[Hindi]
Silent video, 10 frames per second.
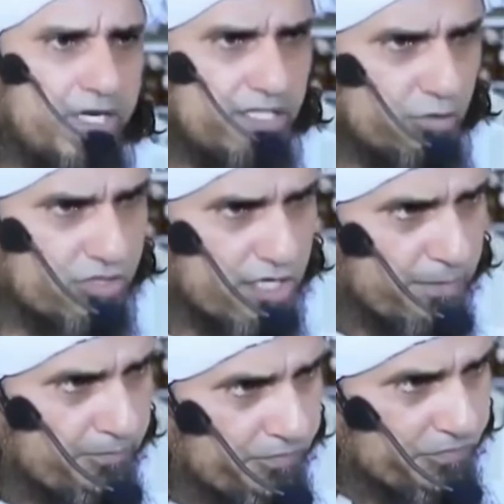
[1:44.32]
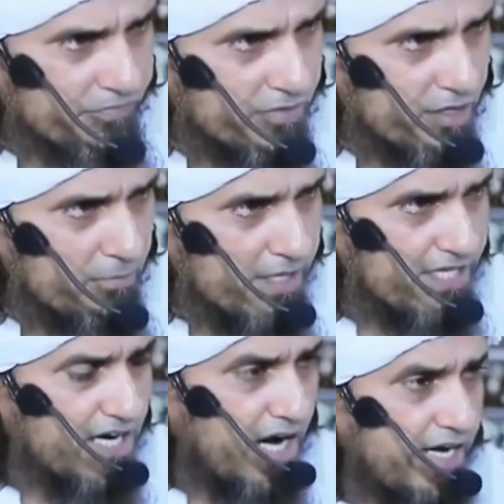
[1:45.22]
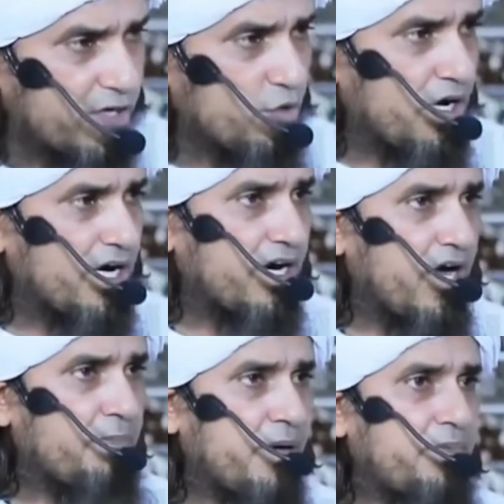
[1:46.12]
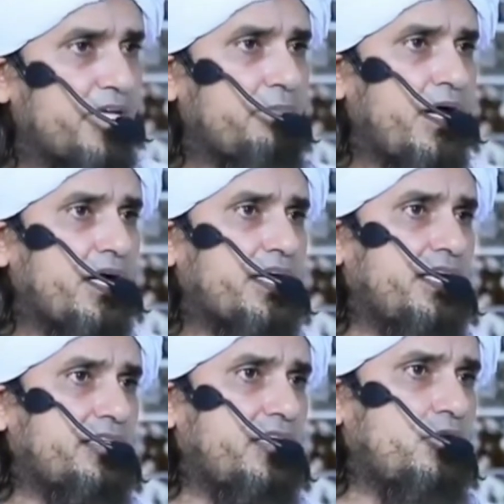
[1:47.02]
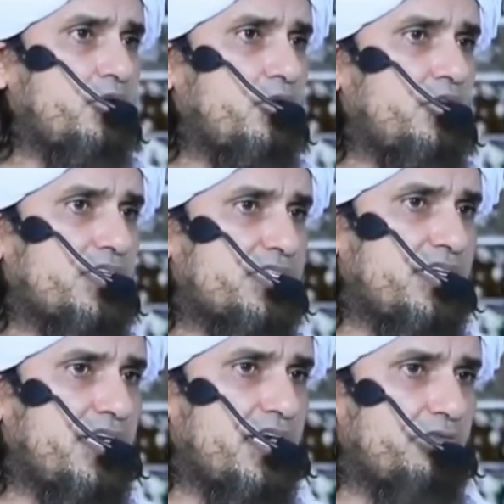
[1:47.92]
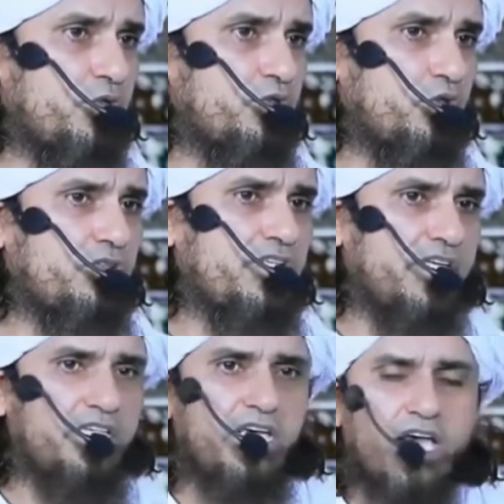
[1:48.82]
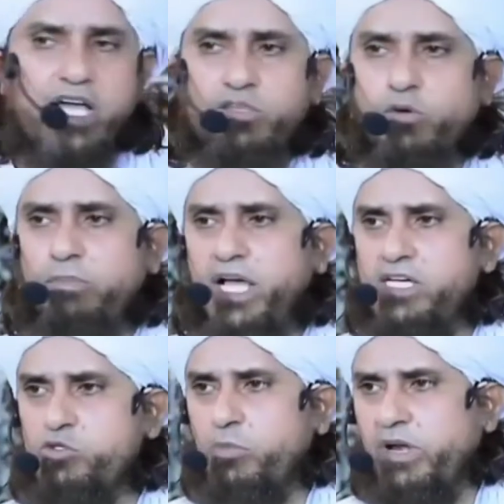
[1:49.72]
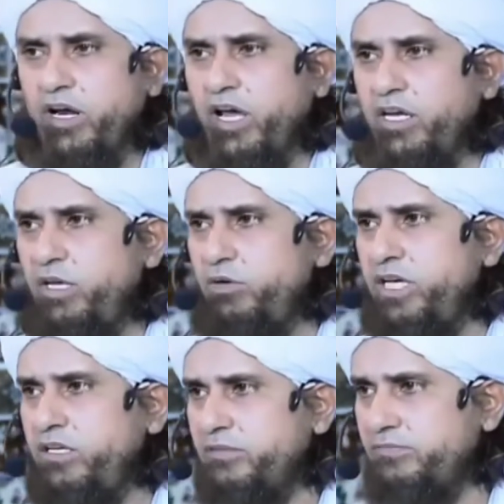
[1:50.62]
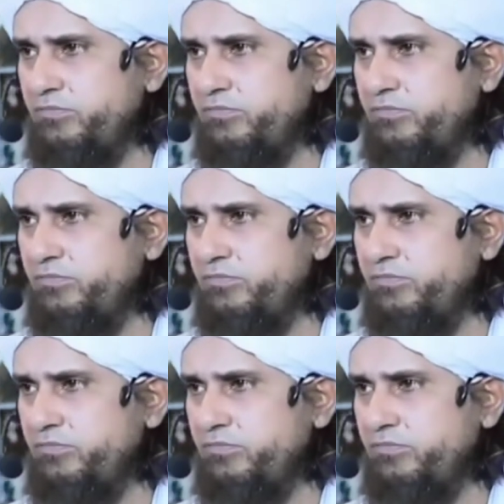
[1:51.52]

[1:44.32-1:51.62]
पंडितों से भाई गाय को अगर आप अपनी माँ कहते हो इसलिए कि वो दूध देती है तो भैंस तो फिर नानी हुई